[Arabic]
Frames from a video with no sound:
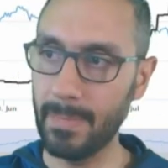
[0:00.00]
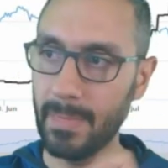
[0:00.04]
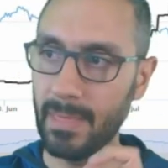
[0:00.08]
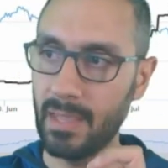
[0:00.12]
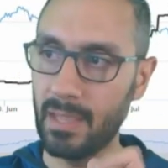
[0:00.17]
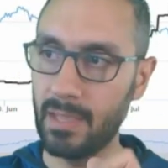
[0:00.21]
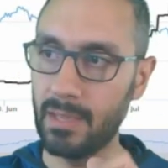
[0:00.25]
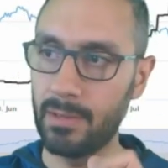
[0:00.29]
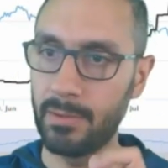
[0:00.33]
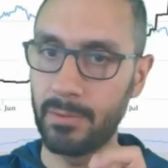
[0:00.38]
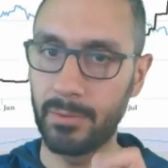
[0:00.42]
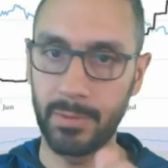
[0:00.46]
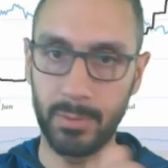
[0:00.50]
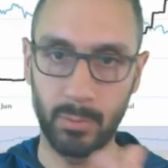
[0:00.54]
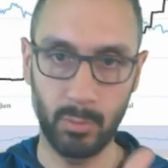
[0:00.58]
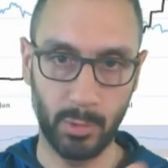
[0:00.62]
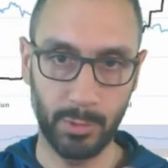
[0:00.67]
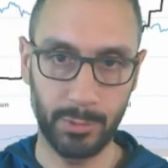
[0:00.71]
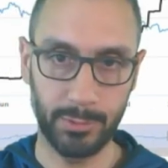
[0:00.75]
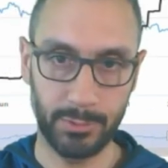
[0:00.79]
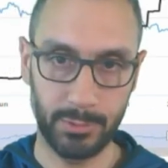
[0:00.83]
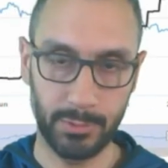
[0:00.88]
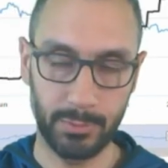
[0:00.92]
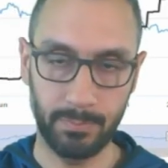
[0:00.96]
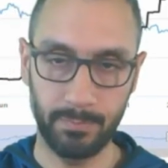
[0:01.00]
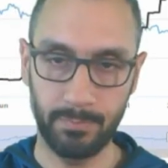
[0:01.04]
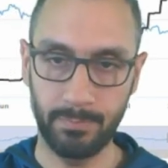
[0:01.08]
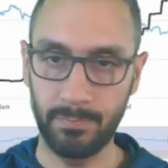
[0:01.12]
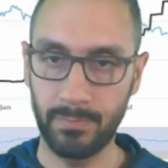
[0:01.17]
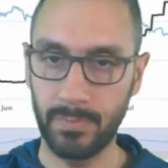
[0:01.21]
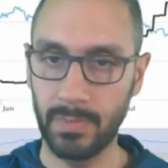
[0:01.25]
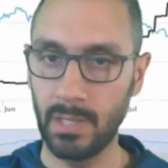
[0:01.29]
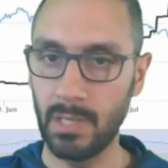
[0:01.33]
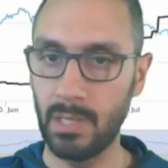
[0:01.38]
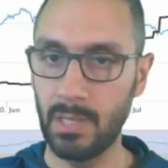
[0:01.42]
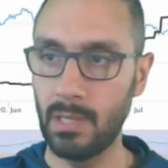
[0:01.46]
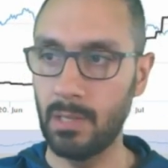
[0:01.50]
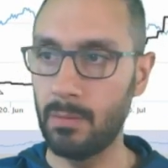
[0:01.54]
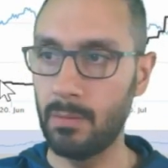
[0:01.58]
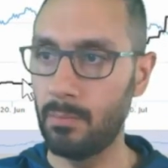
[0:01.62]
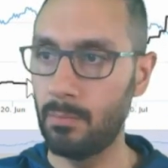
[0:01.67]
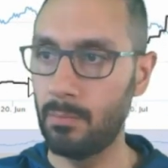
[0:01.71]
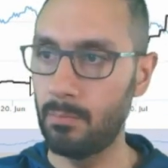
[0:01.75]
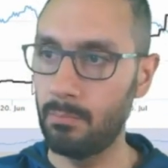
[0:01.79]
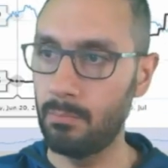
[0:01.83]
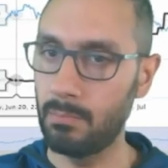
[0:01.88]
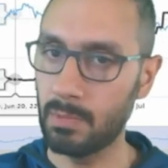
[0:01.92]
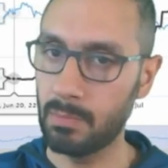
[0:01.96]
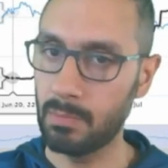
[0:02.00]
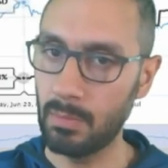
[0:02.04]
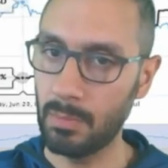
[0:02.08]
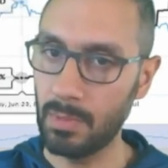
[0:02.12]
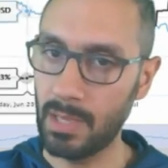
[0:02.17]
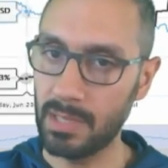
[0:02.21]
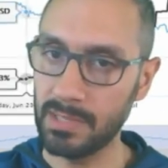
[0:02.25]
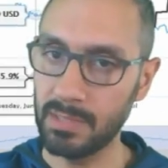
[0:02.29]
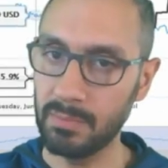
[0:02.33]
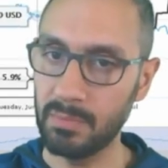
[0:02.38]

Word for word: الريورد مثل ما ملاحظين